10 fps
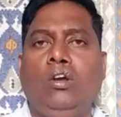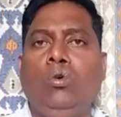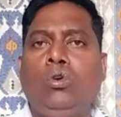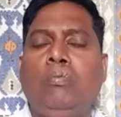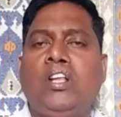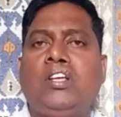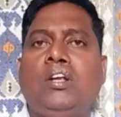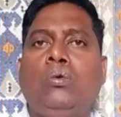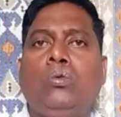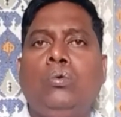ইউটিউবের যে
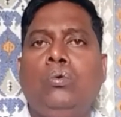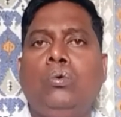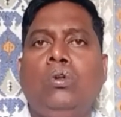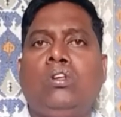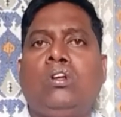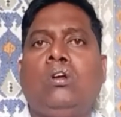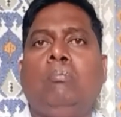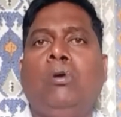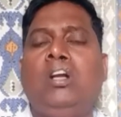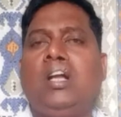নতুন রুলস
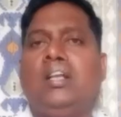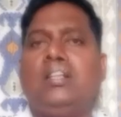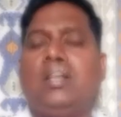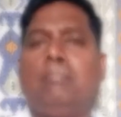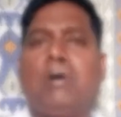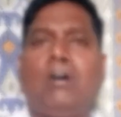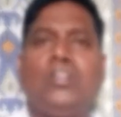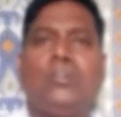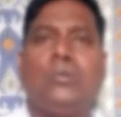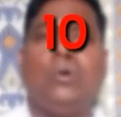মনিটাইজেশন পাওয়ার
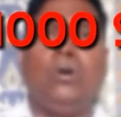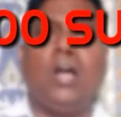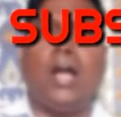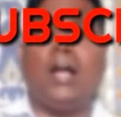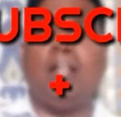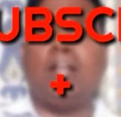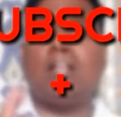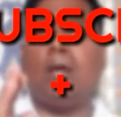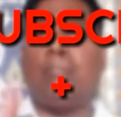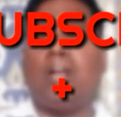জন্য এক হাজার
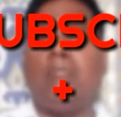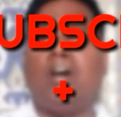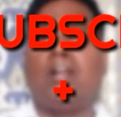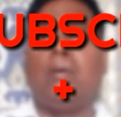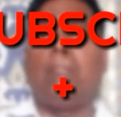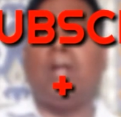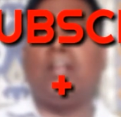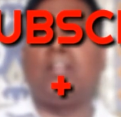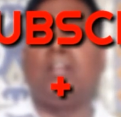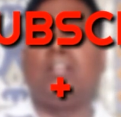সাবস্ক্রাইবার
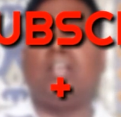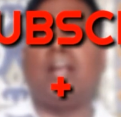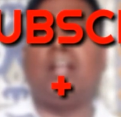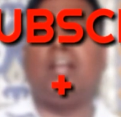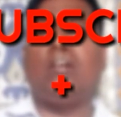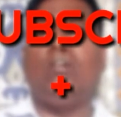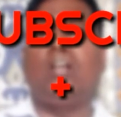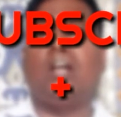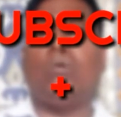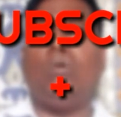প্লাস চার হাজার
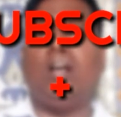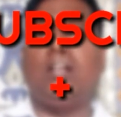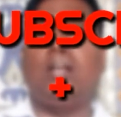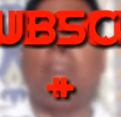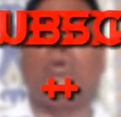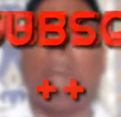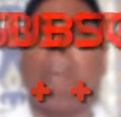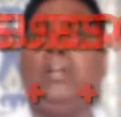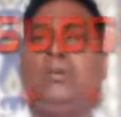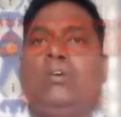ঘন্টার ওয়াশ টাইম
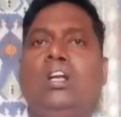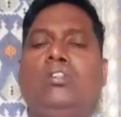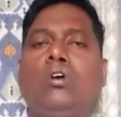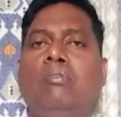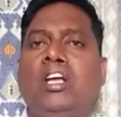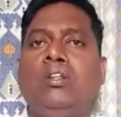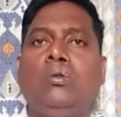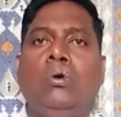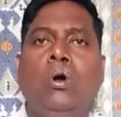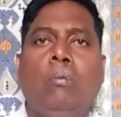কমপ্লিট করলে তবে
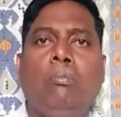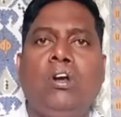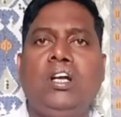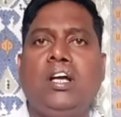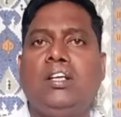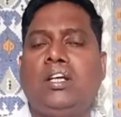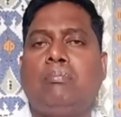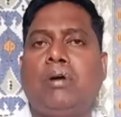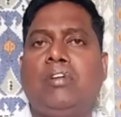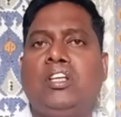কিন্তু মনিটাইজেশন
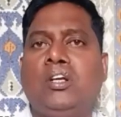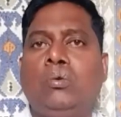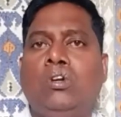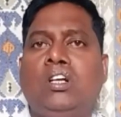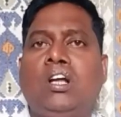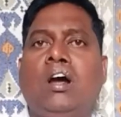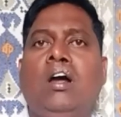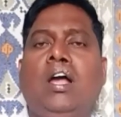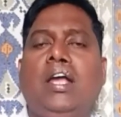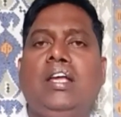পাবে যে রুলসটা
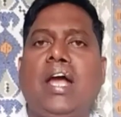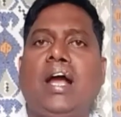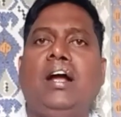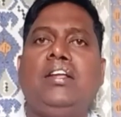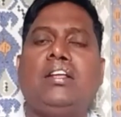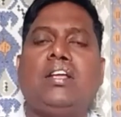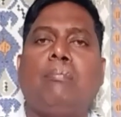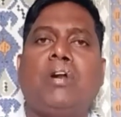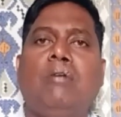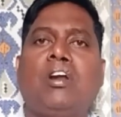এই এক হাজার
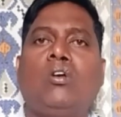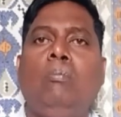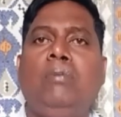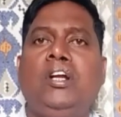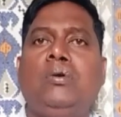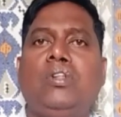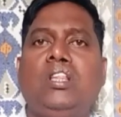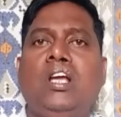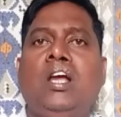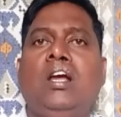সাবস্ক্রাইবার কমপ্লিট
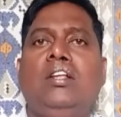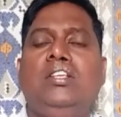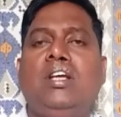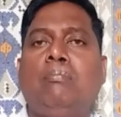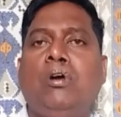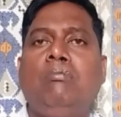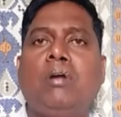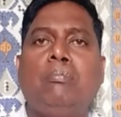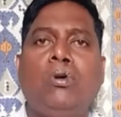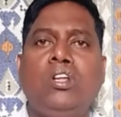করতে যে
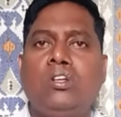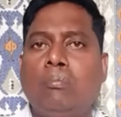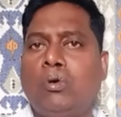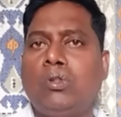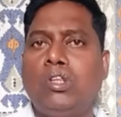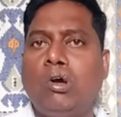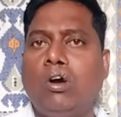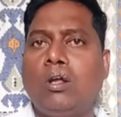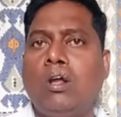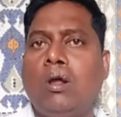পরিমাণ পরিশ্রম করতে
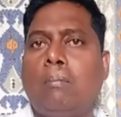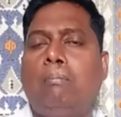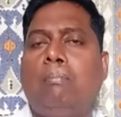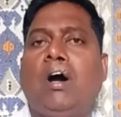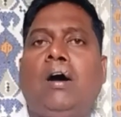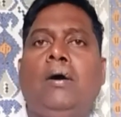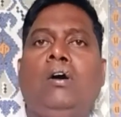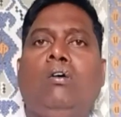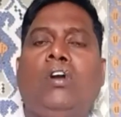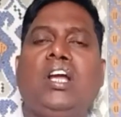হয় বা
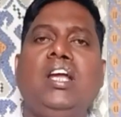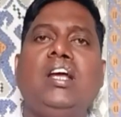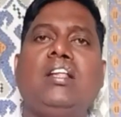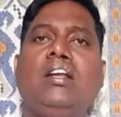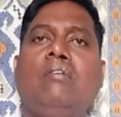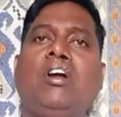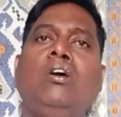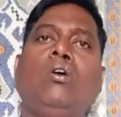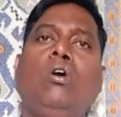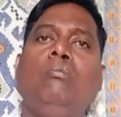অনেকেই আছেন আবার
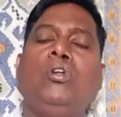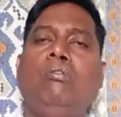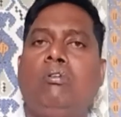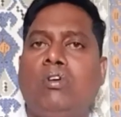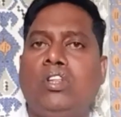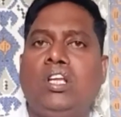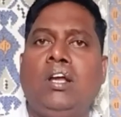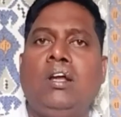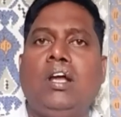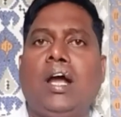কম সময়ের মধ্যে
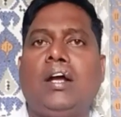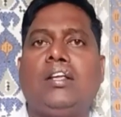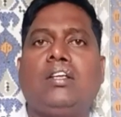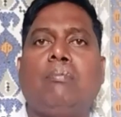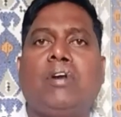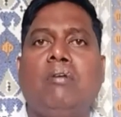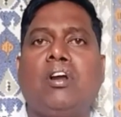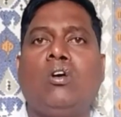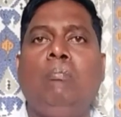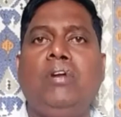এক হাজার সাবস্ক্রাইবার
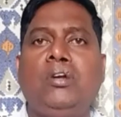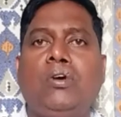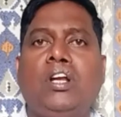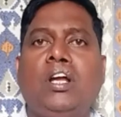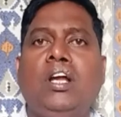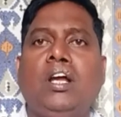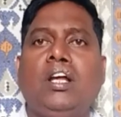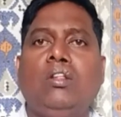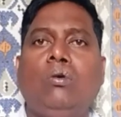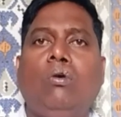কমপ্লিট করে নেয়
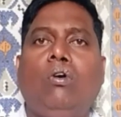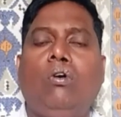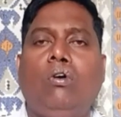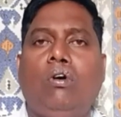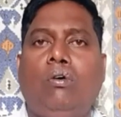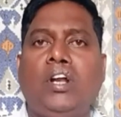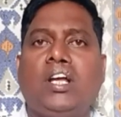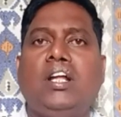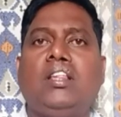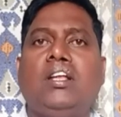কিন্তু অনেক
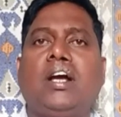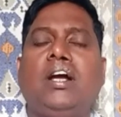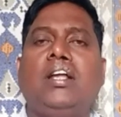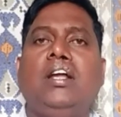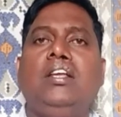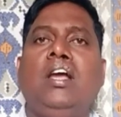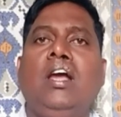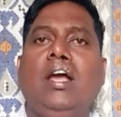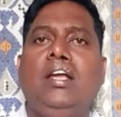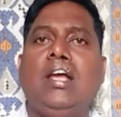ক্ষেত্রে দেখা যায় যে
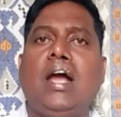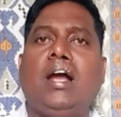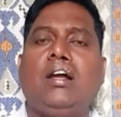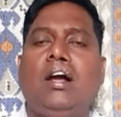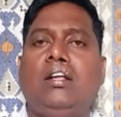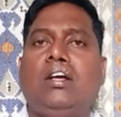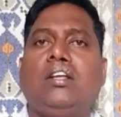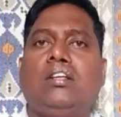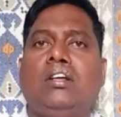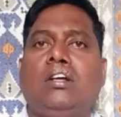এই এক হাজার
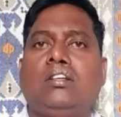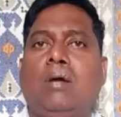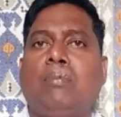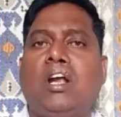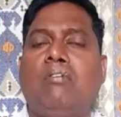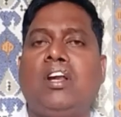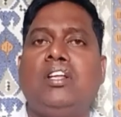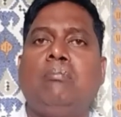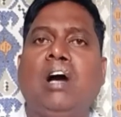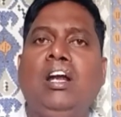সাবস্ক্রাইবারের
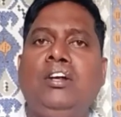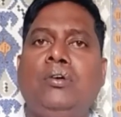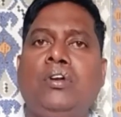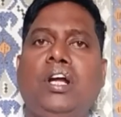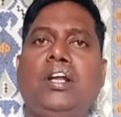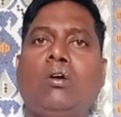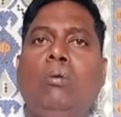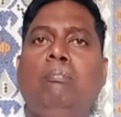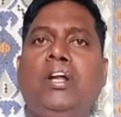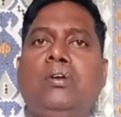যে মাইলস্টোন এটা
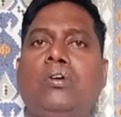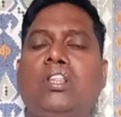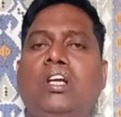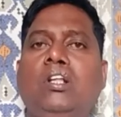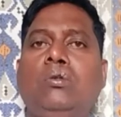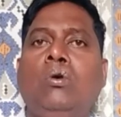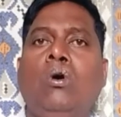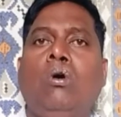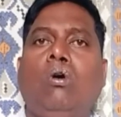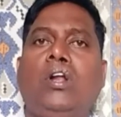কমপ্লিট করতে কিন্তু
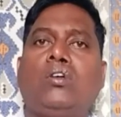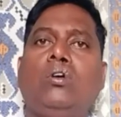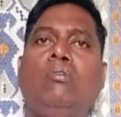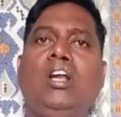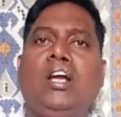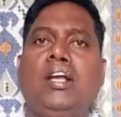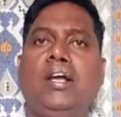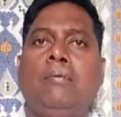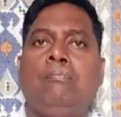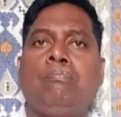অনেক সময় লেগে
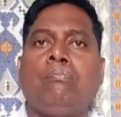যায়